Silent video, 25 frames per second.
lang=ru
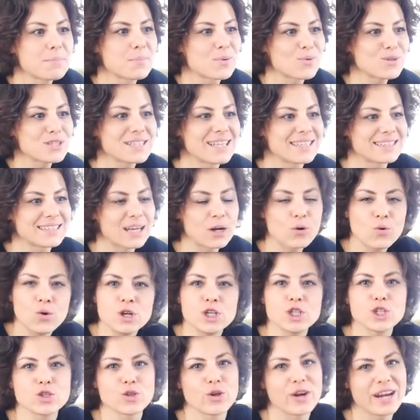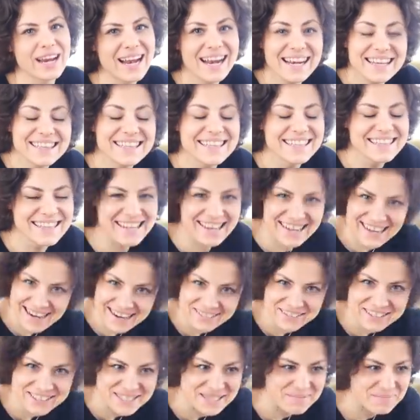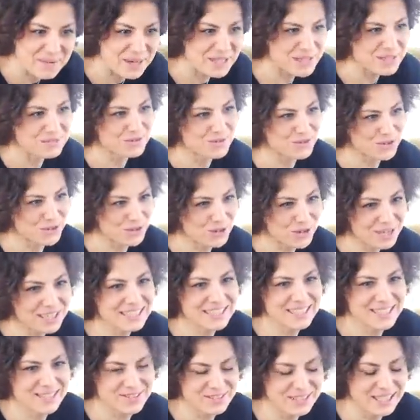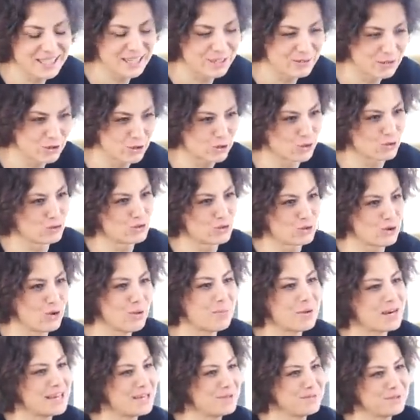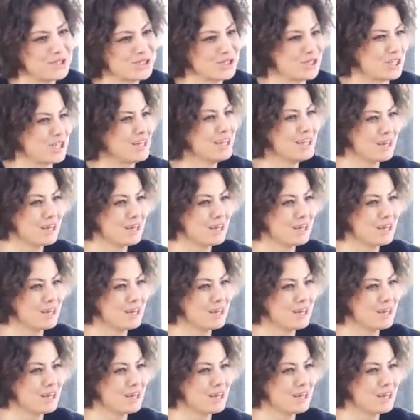просто такое, что реально нравится. Поэтому все, я действительно говорю, что все мои мечты,